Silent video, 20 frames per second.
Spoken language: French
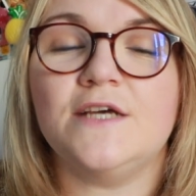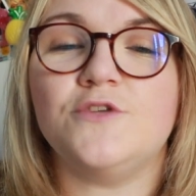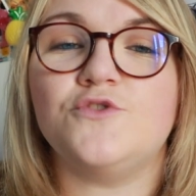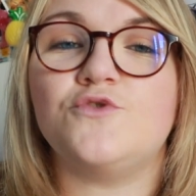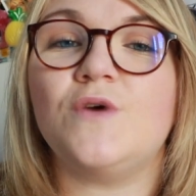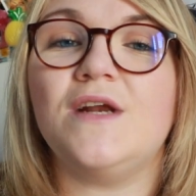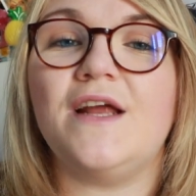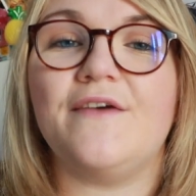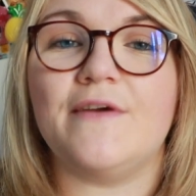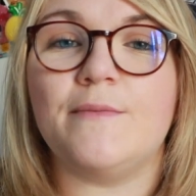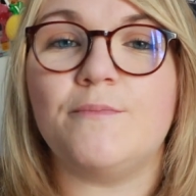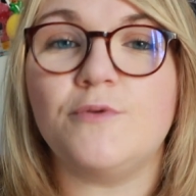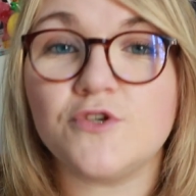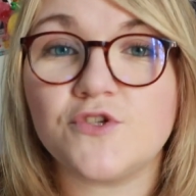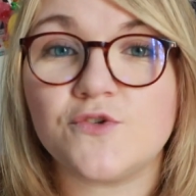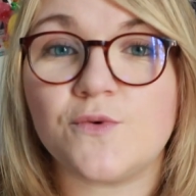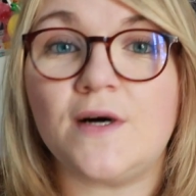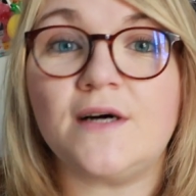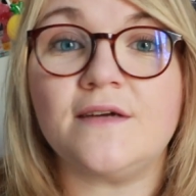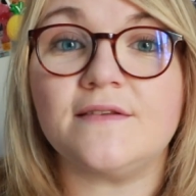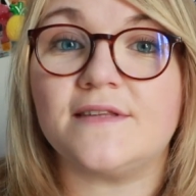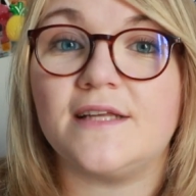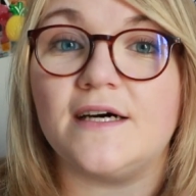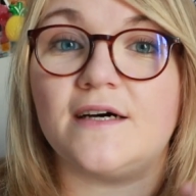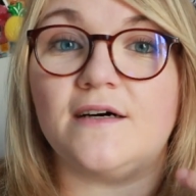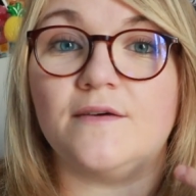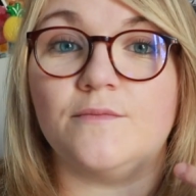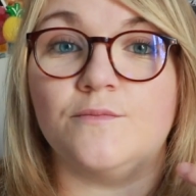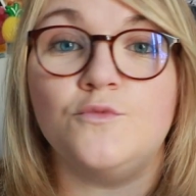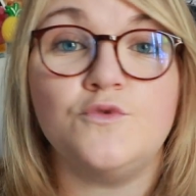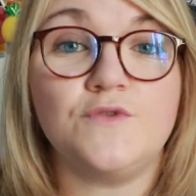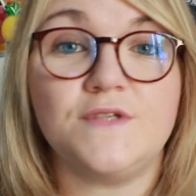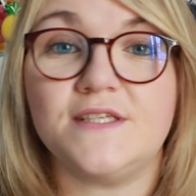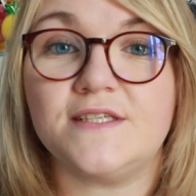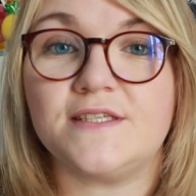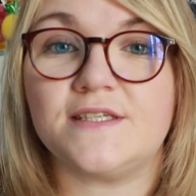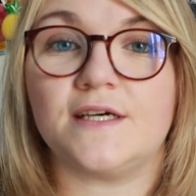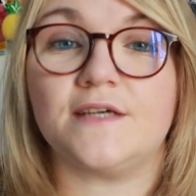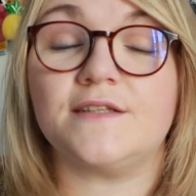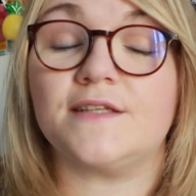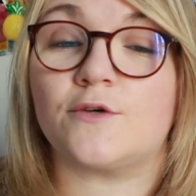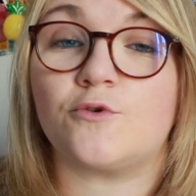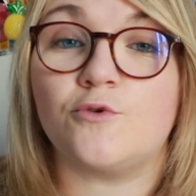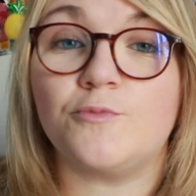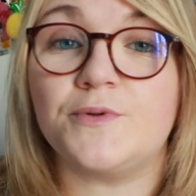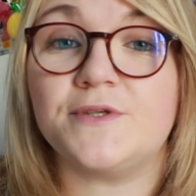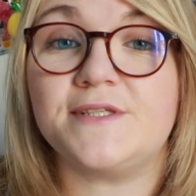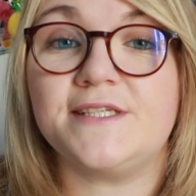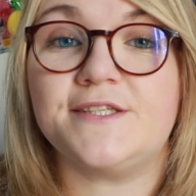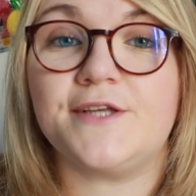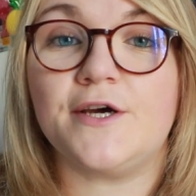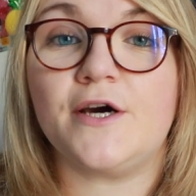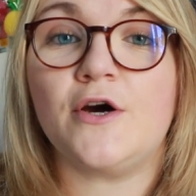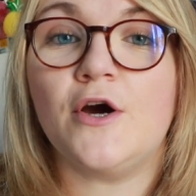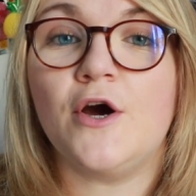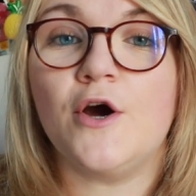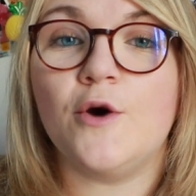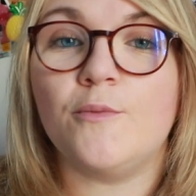Du coup elle avait besoin d'un musicien, d'un compositeur